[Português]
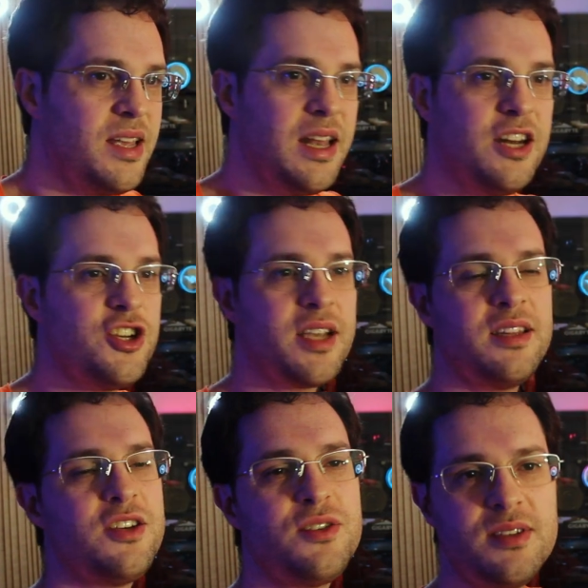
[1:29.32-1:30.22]
ele tinha que
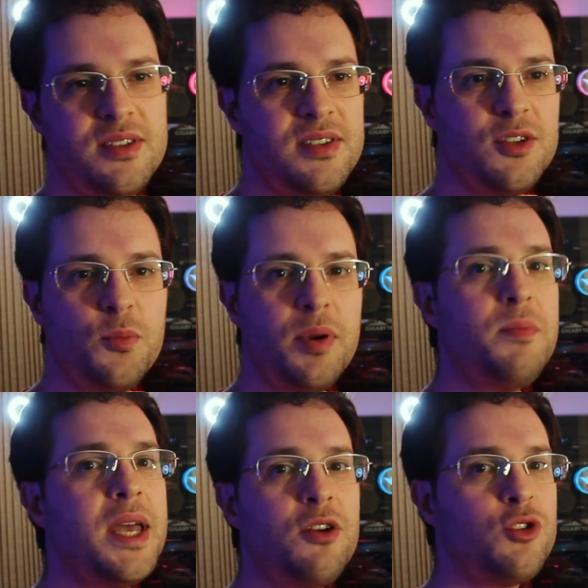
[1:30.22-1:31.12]
ter sido
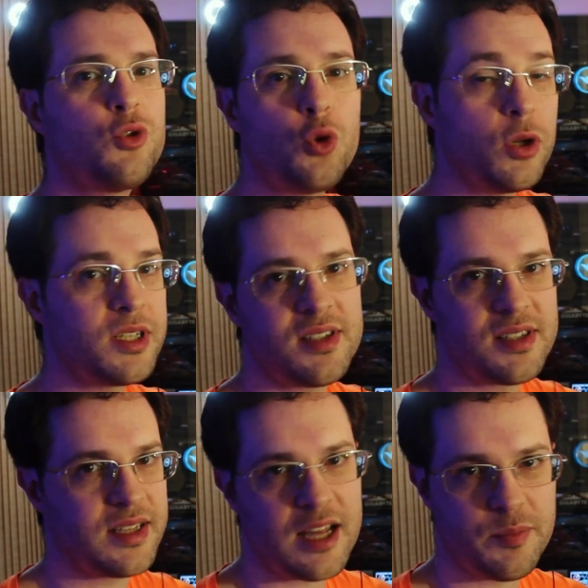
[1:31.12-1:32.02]
primeiro em todas
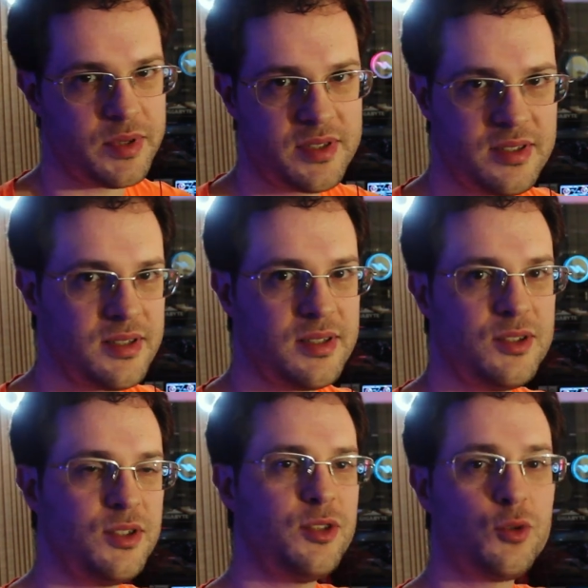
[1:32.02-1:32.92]
as etapas,
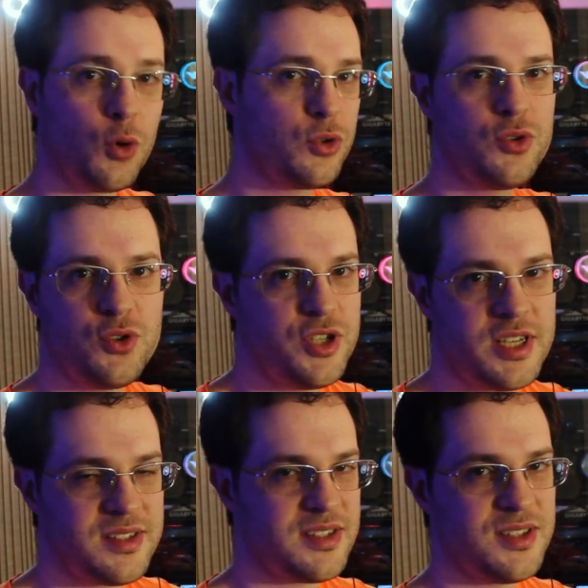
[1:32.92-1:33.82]
de todos os
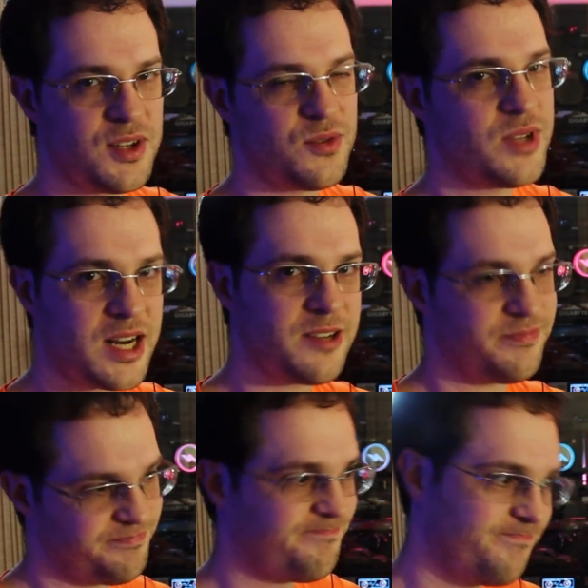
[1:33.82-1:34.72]
dias. Então era
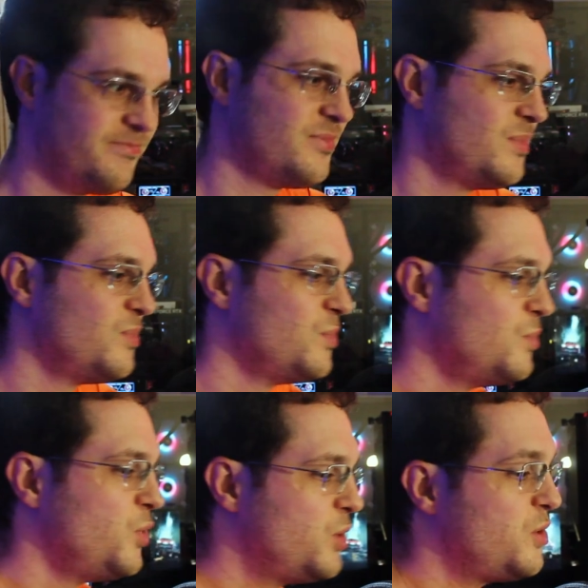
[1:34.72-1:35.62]

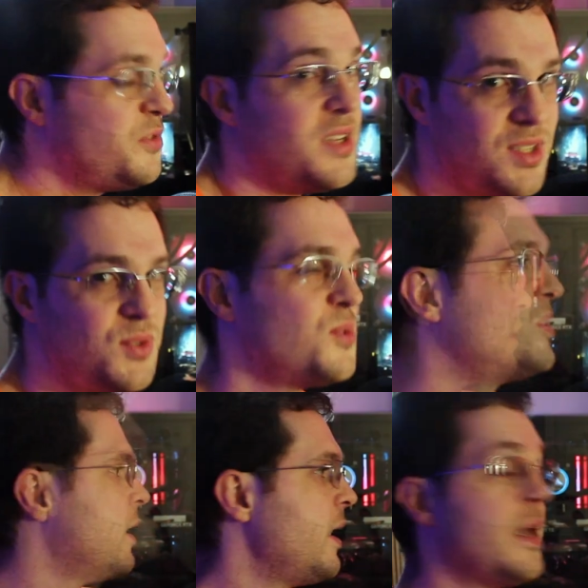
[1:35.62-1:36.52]
muito difícil.
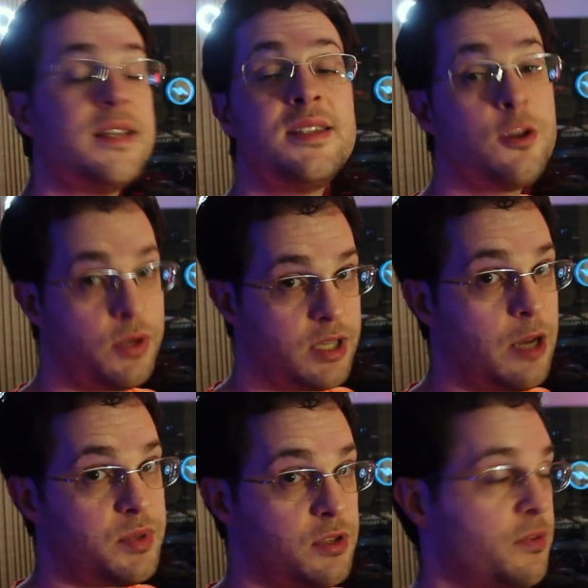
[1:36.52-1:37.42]
É cinco
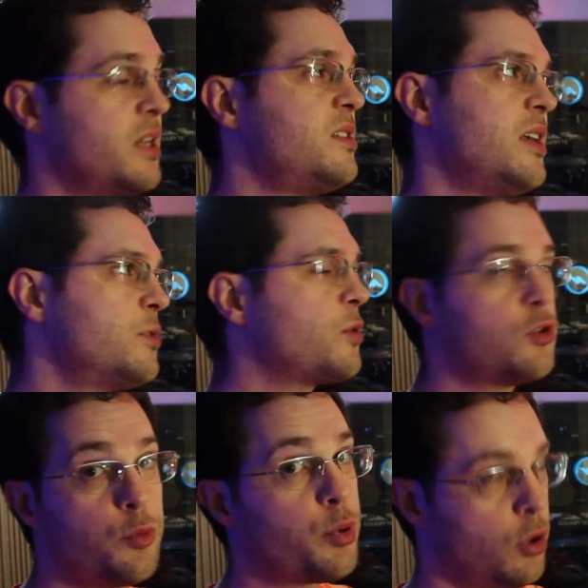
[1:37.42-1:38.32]
etapas, né? Falei seis por
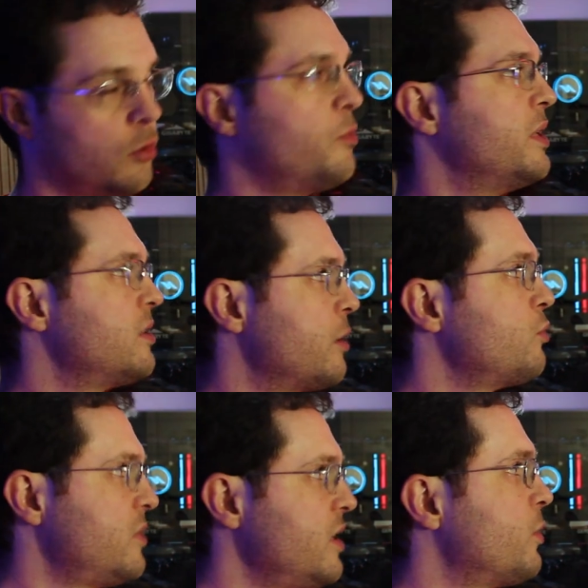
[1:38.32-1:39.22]
causa do prólogo, mas
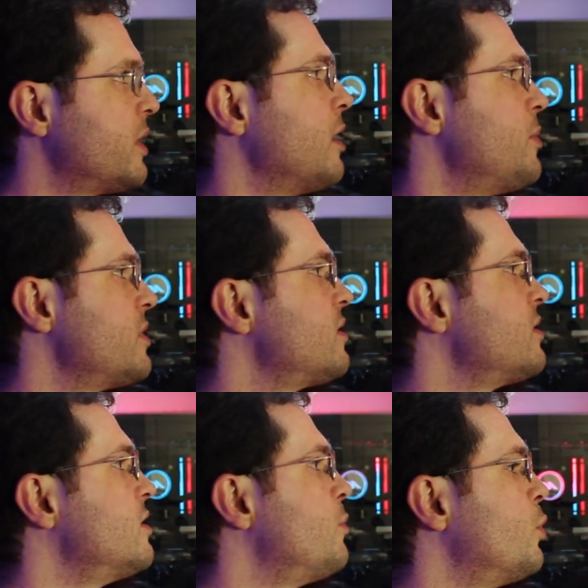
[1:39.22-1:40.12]
eram cinco
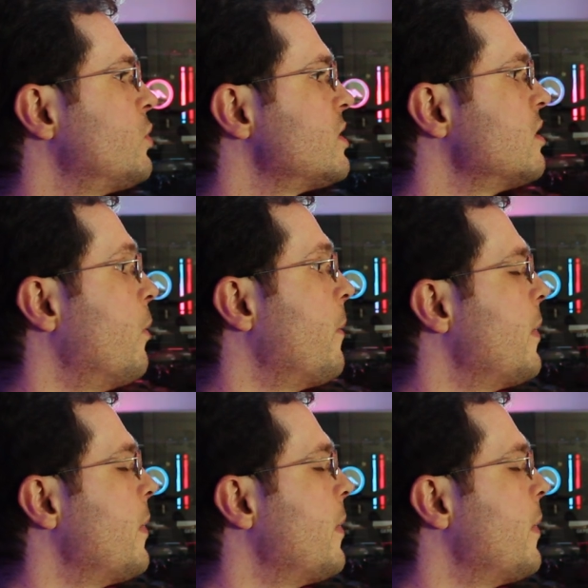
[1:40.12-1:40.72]
etapas de pontuação.